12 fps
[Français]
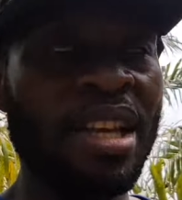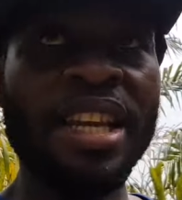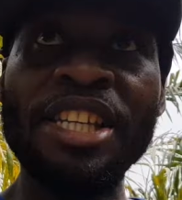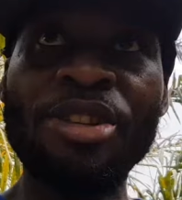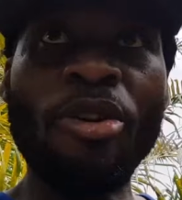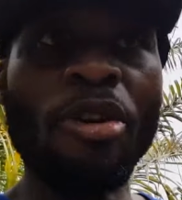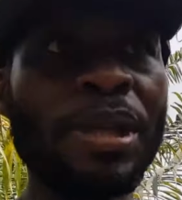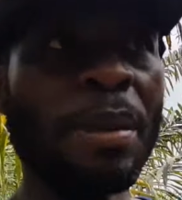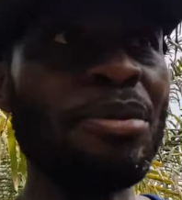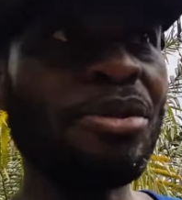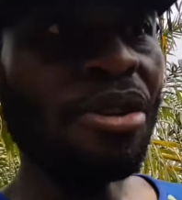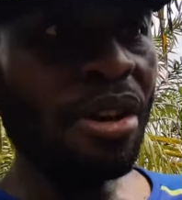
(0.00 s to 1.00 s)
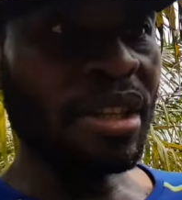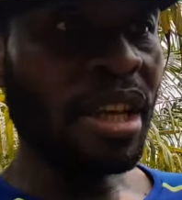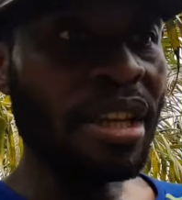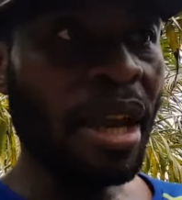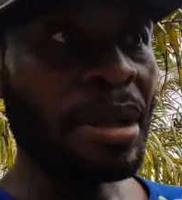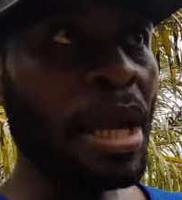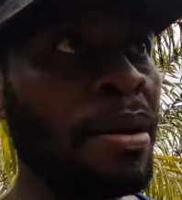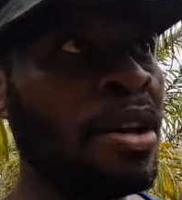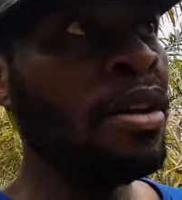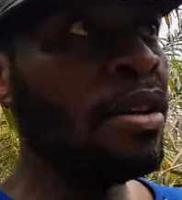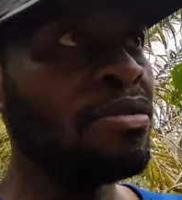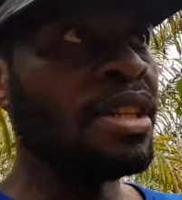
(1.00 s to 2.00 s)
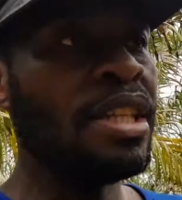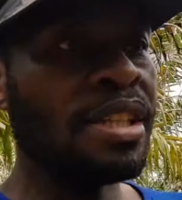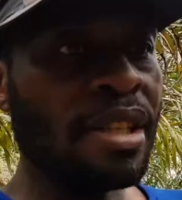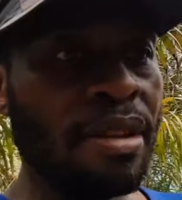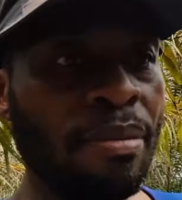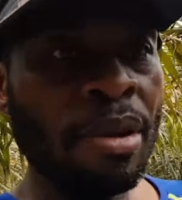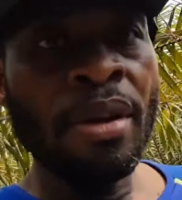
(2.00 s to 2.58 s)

Ils sont comme ça plusieurs. Hein. Il ici,